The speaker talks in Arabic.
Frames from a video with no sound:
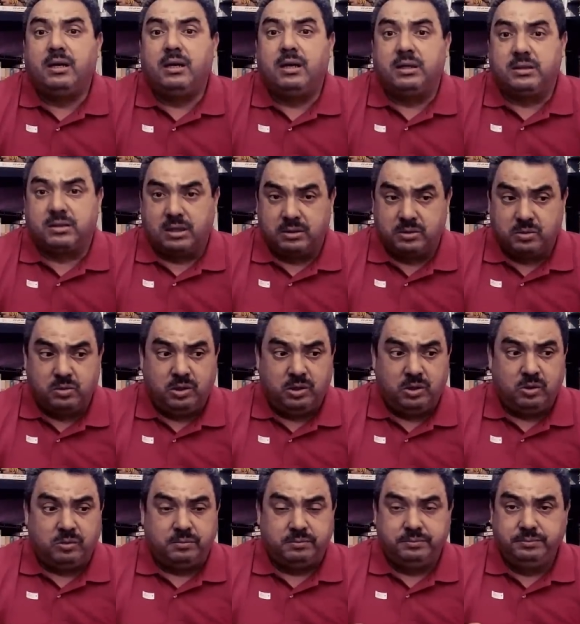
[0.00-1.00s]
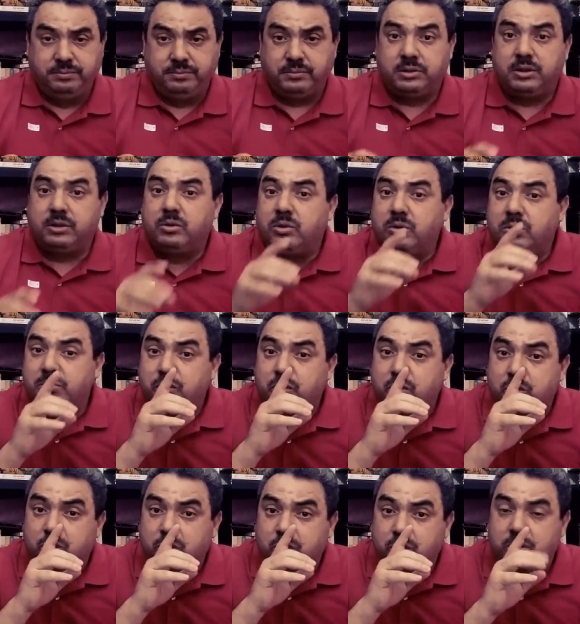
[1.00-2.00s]
اش كتقول لهم تقول لهم
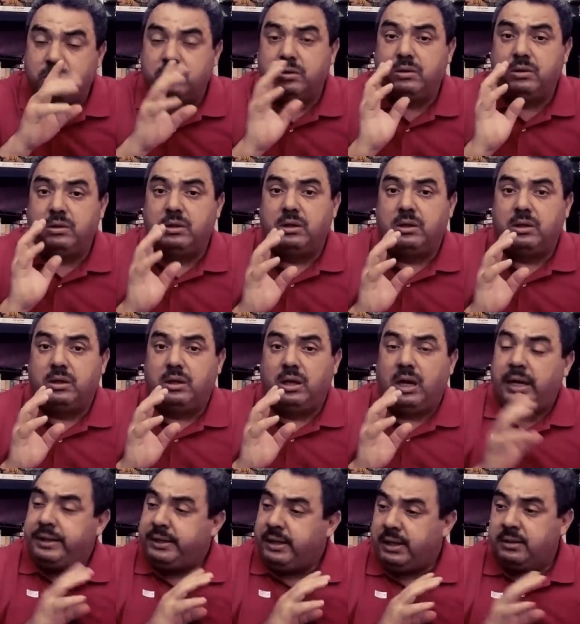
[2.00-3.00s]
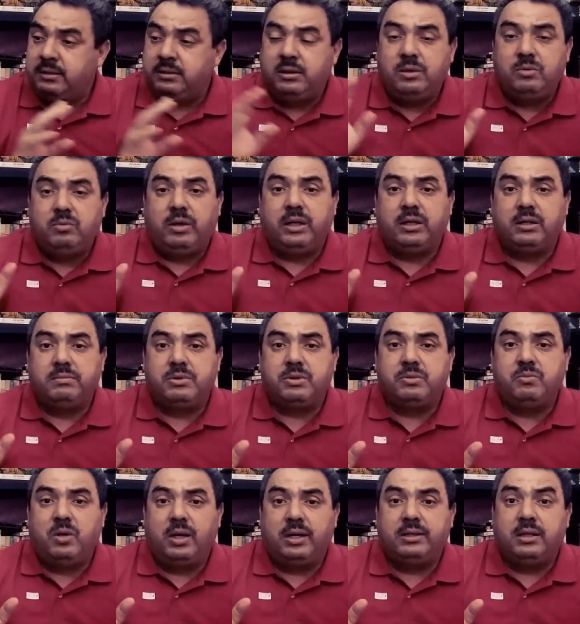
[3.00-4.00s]
شت انا عندي واحد
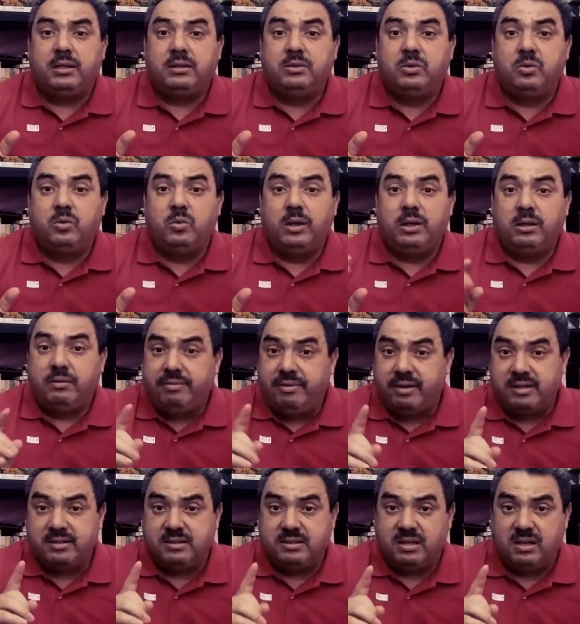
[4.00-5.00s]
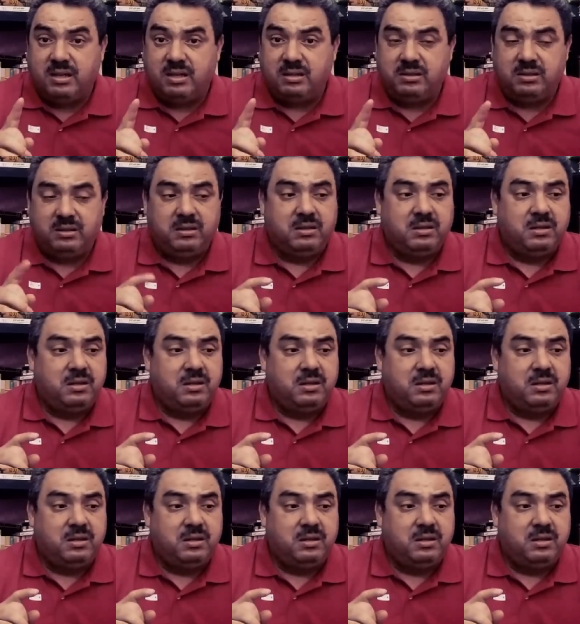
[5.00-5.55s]
المجموعه ديال الدول فرنسا هذه